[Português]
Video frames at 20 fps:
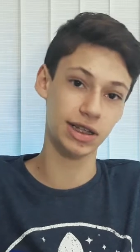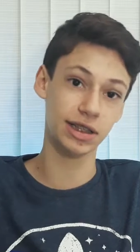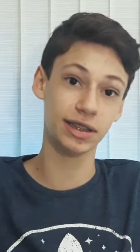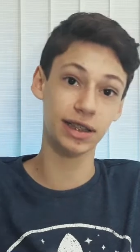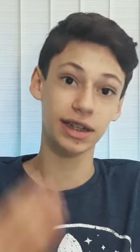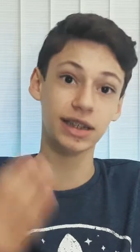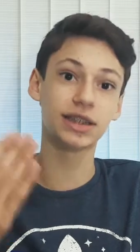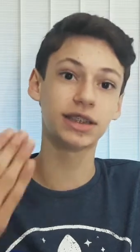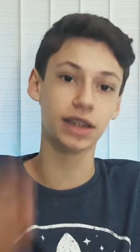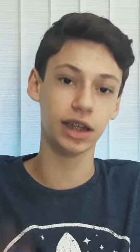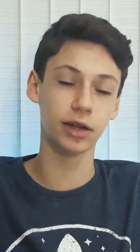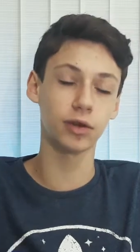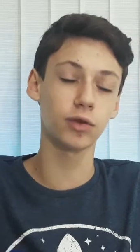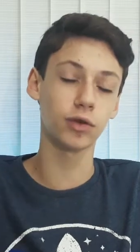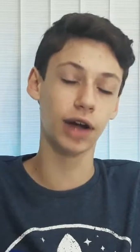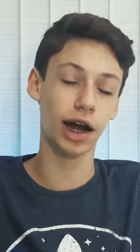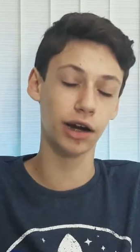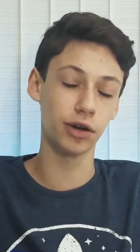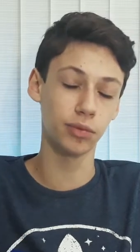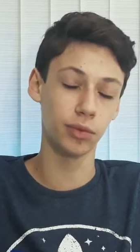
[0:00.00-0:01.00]
em terceiro
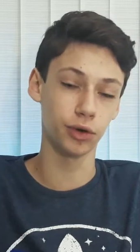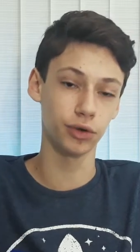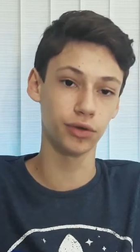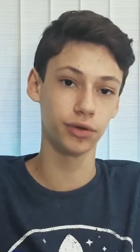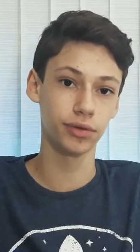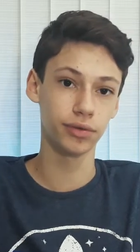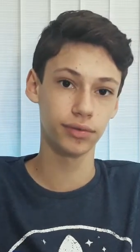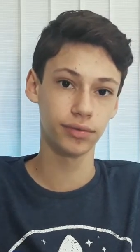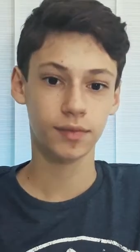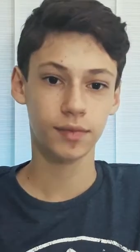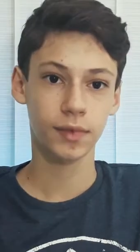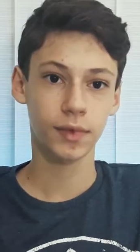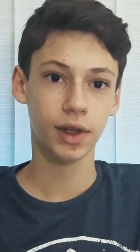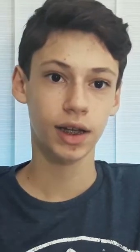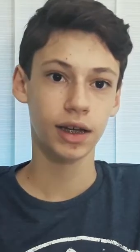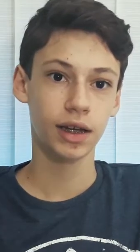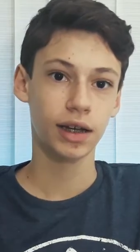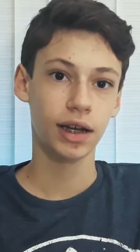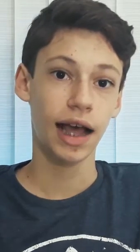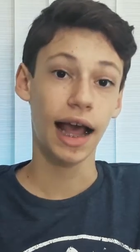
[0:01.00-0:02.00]
lugar no mundo.
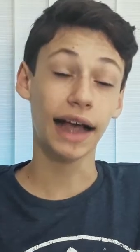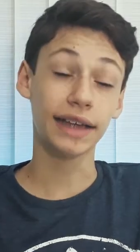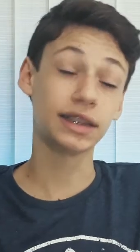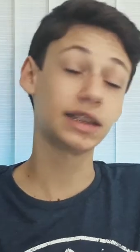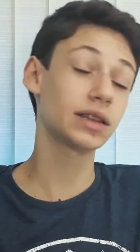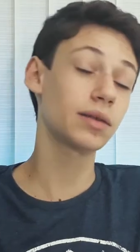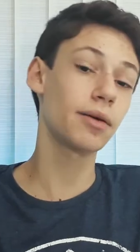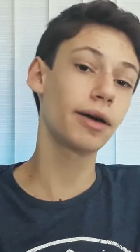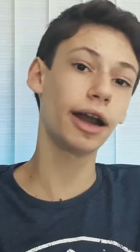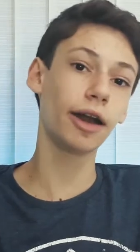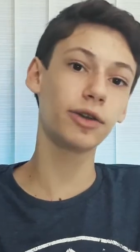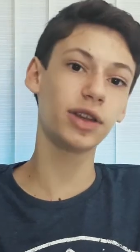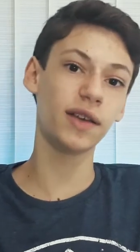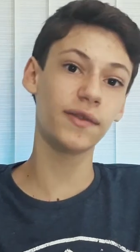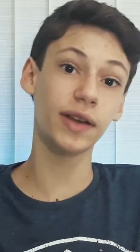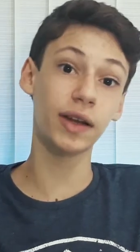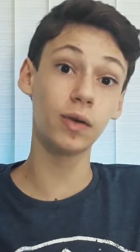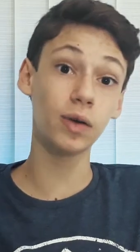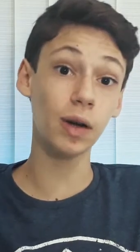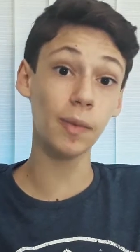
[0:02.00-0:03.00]
Essa semana não teve
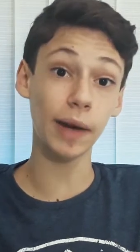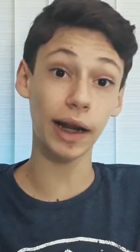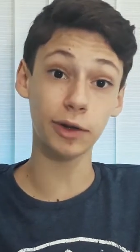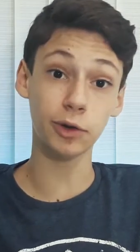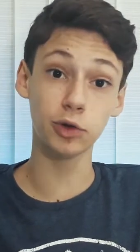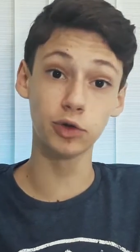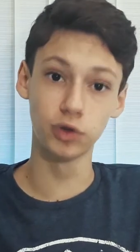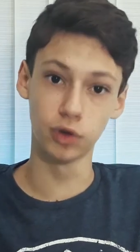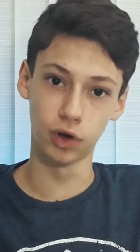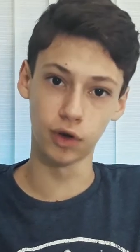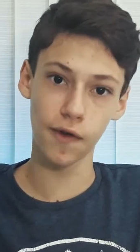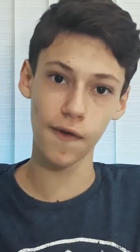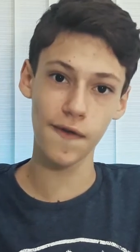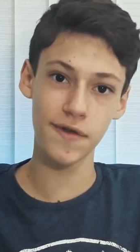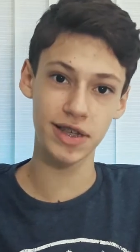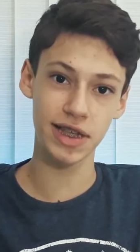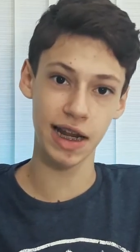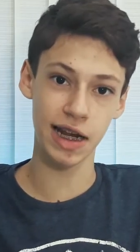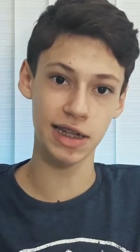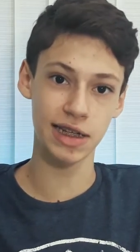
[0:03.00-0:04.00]
nenhum campeonato novo
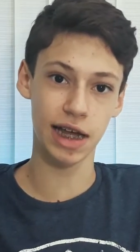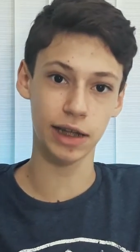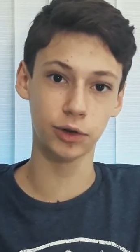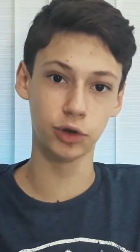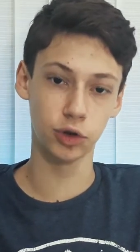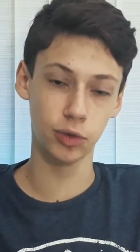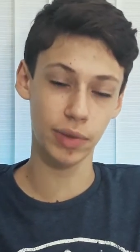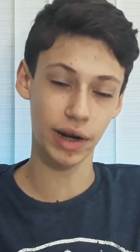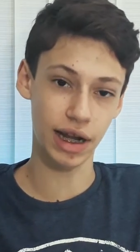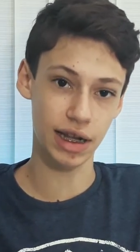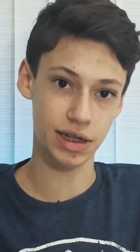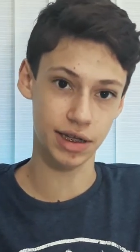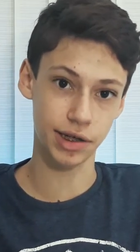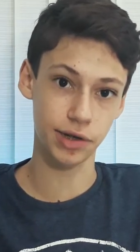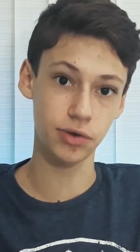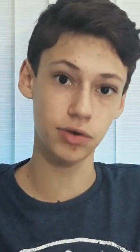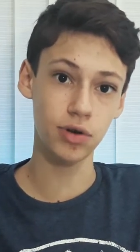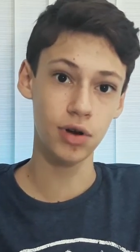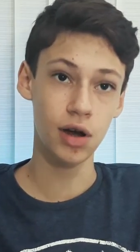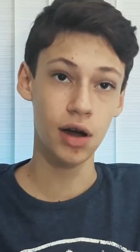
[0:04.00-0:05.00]
oficializado no
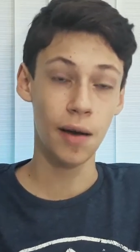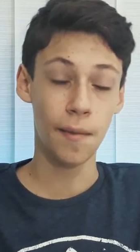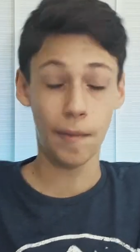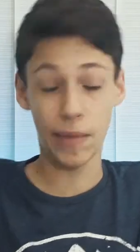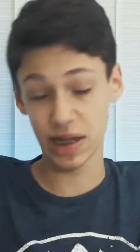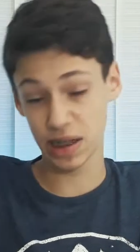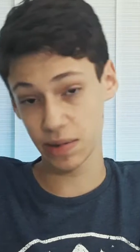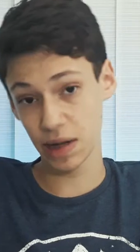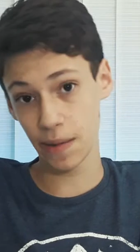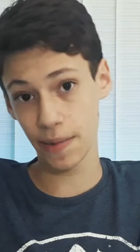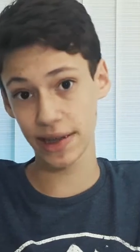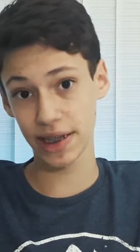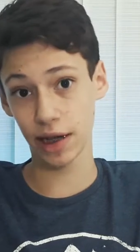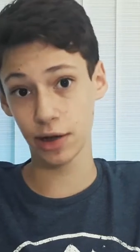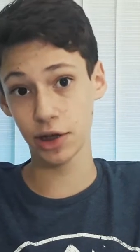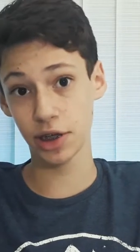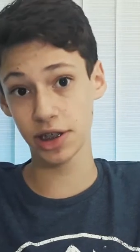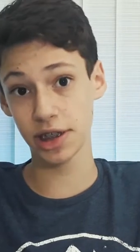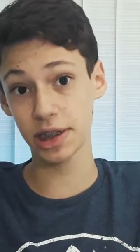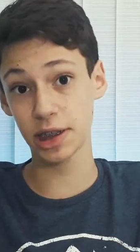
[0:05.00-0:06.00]
Brasil, mas semana passada eu
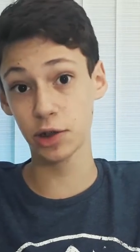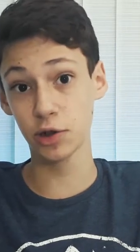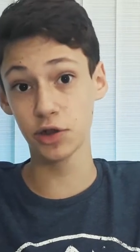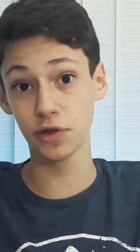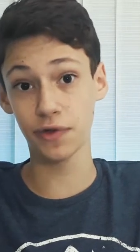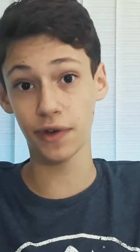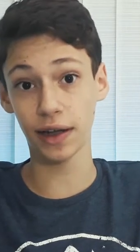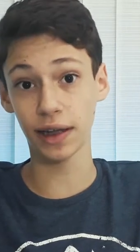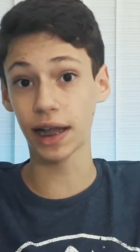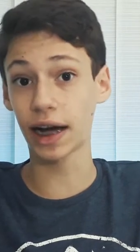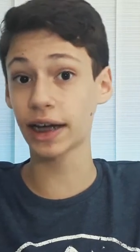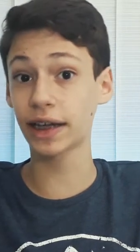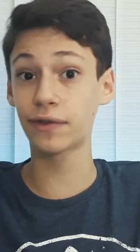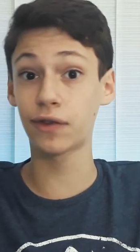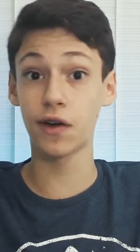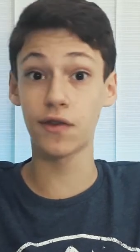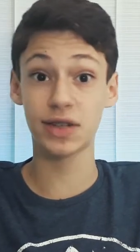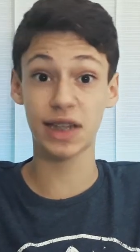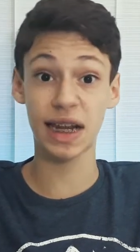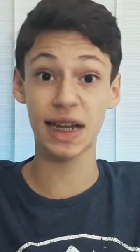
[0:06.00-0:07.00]
tinha esquecido de falar que
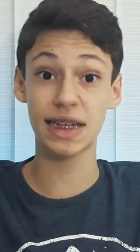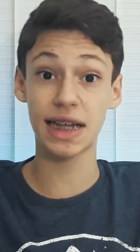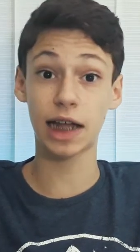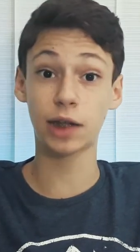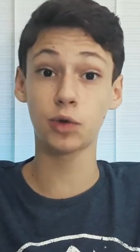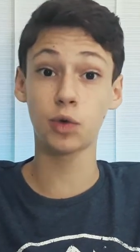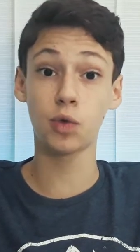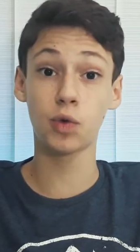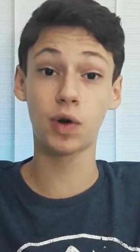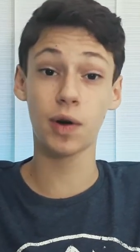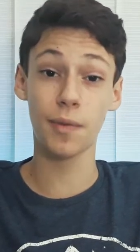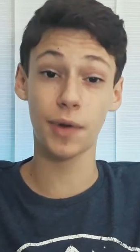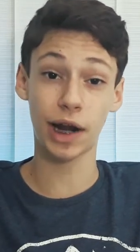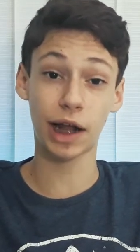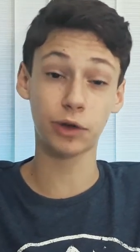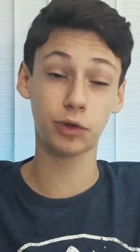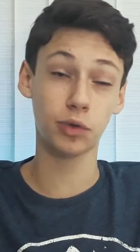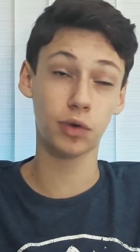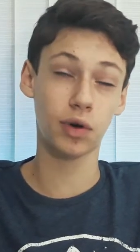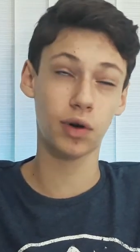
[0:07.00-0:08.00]
foi oficializado o
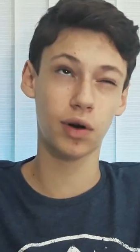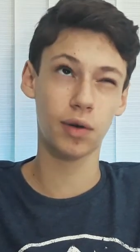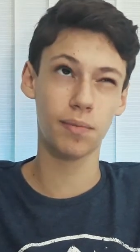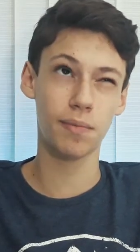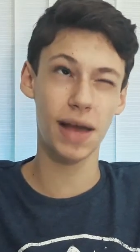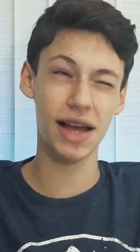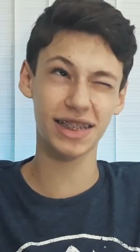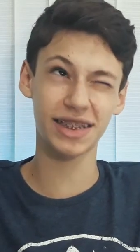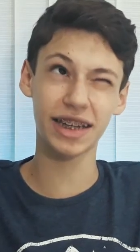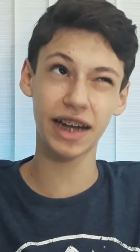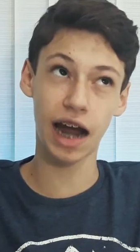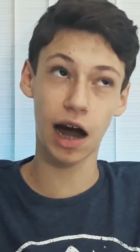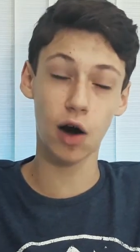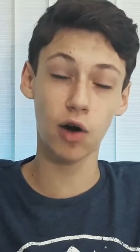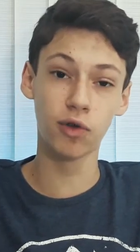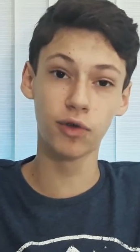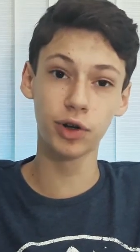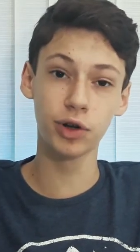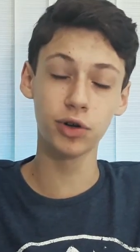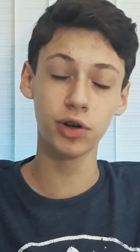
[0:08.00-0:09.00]
campeonato Mestre
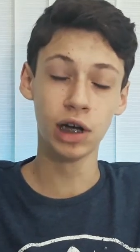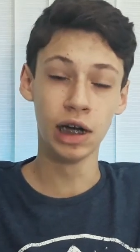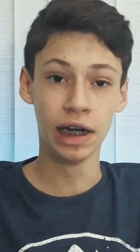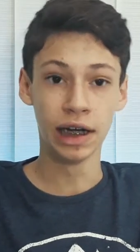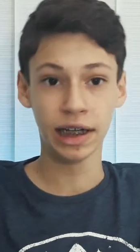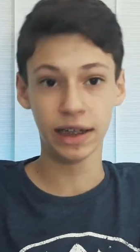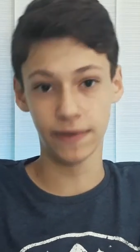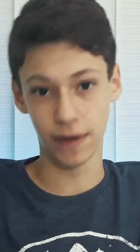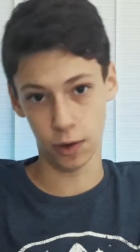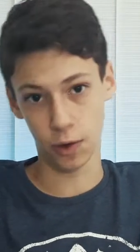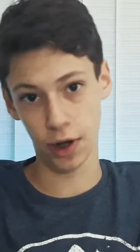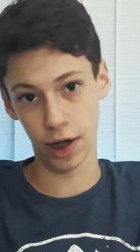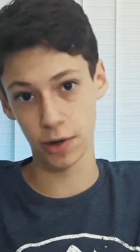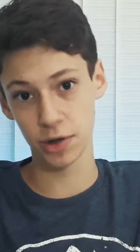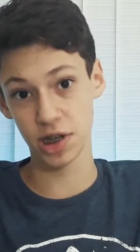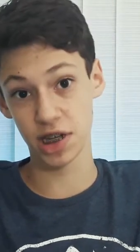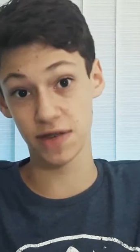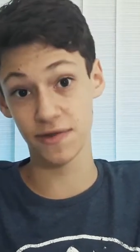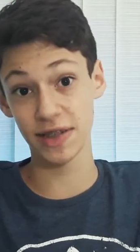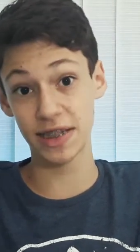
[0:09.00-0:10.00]
Álvaro, que vai ocorrer nos
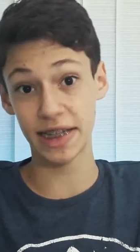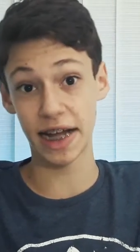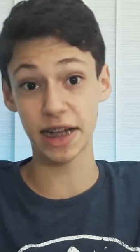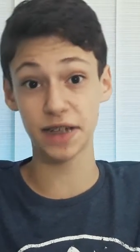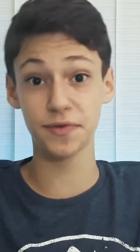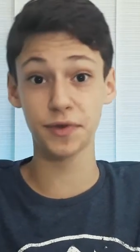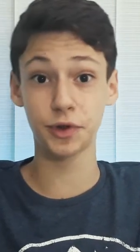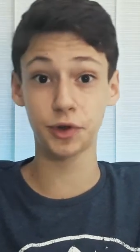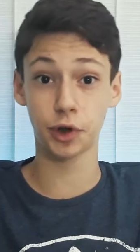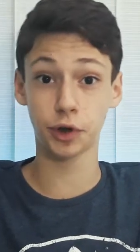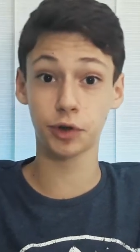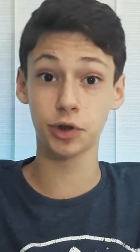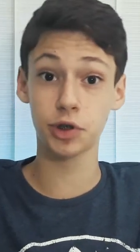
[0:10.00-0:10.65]
dias 27 e 28